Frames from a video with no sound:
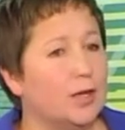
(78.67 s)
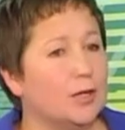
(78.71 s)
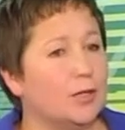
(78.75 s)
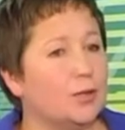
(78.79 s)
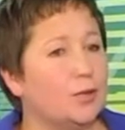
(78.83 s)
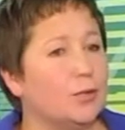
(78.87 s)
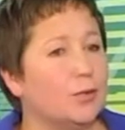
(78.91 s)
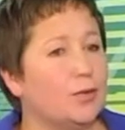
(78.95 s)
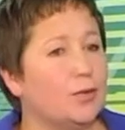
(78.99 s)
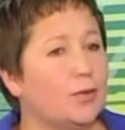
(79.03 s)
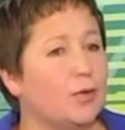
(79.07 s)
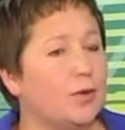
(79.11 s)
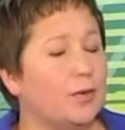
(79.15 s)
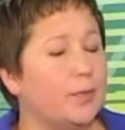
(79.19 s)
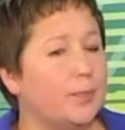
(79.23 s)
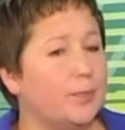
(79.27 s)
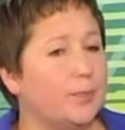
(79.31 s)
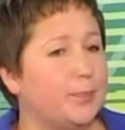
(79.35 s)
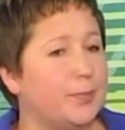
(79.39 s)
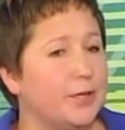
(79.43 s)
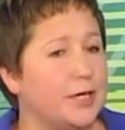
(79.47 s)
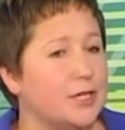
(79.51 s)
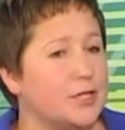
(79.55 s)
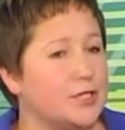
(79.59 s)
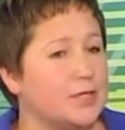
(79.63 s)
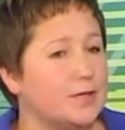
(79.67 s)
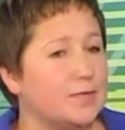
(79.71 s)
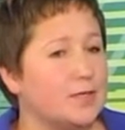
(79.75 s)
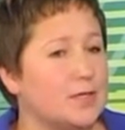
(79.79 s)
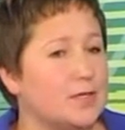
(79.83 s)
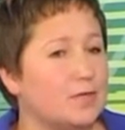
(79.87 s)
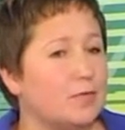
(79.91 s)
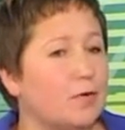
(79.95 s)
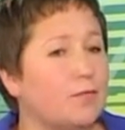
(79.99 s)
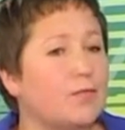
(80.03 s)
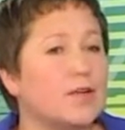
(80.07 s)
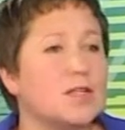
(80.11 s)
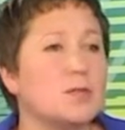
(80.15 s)
но прежде
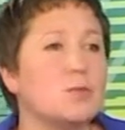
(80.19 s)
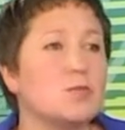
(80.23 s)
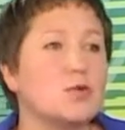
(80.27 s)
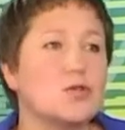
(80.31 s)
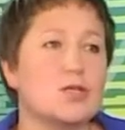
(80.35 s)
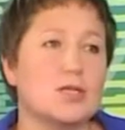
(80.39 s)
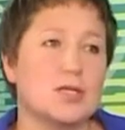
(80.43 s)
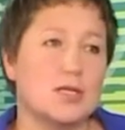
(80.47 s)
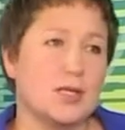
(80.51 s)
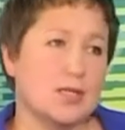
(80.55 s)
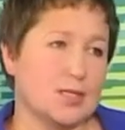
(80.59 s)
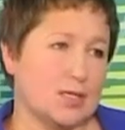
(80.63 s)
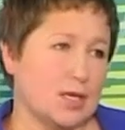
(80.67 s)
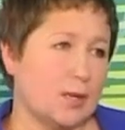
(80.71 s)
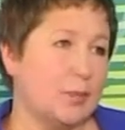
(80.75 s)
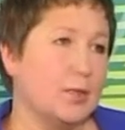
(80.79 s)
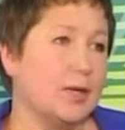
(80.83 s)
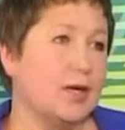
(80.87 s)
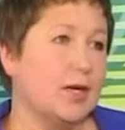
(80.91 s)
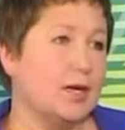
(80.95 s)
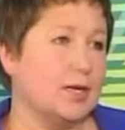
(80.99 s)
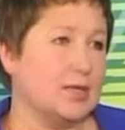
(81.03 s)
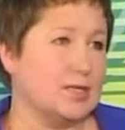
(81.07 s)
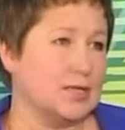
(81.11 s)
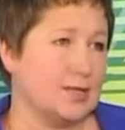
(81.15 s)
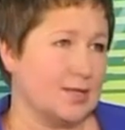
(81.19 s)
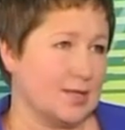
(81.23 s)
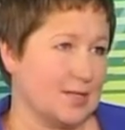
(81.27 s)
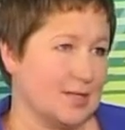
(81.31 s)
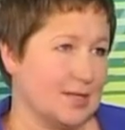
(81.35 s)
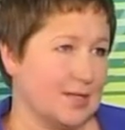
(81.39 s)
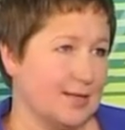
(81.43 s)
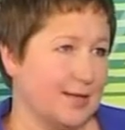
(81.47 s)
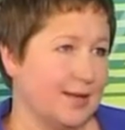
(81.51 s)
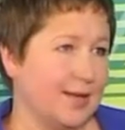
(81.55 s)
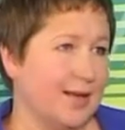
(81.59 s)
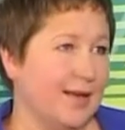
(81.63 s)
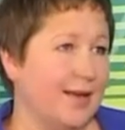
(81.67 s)
всего возможность для
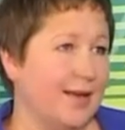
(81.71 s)
самореализации,